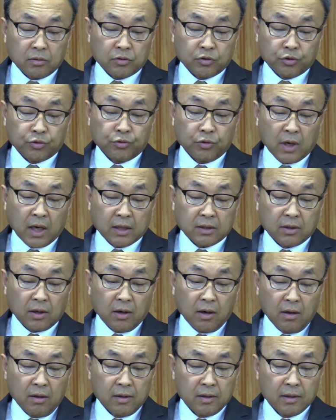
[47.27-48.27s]
죽고
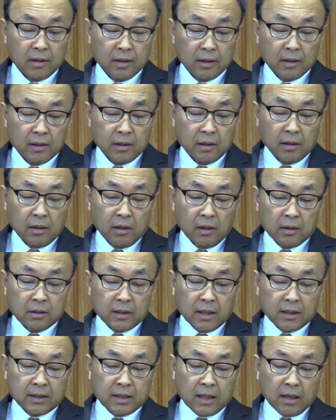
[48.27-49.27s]
나서
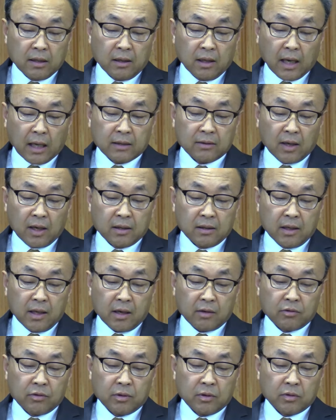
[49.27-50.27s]
셋째 하늘 갔다
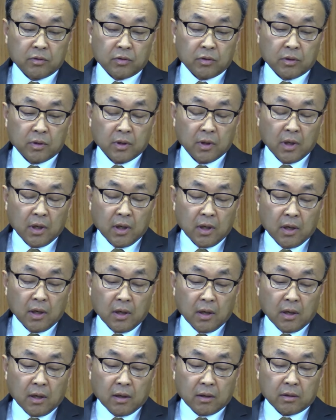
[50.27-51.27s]
왔는데
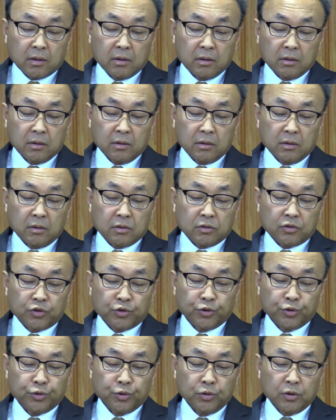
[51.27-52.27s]
그
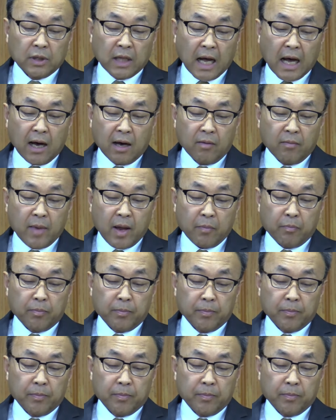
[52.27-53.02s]
죽은 다음에